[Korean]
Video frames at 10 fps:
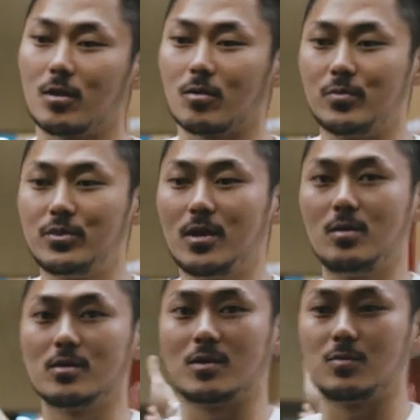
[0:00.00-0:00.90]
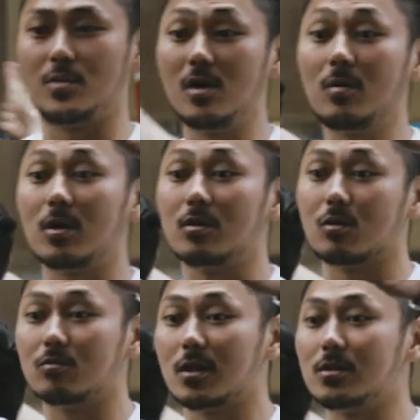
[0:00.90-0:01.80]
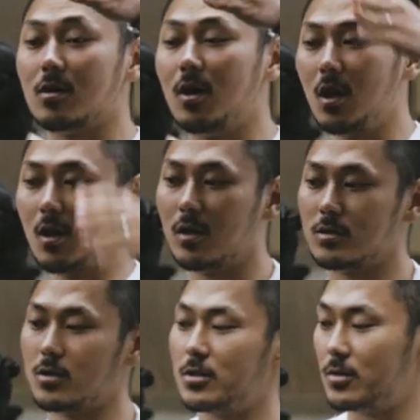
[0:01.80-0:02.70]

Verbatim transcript: 사람과의 프레임에서 완전 밀려버리는 경우가 있어요. 그래서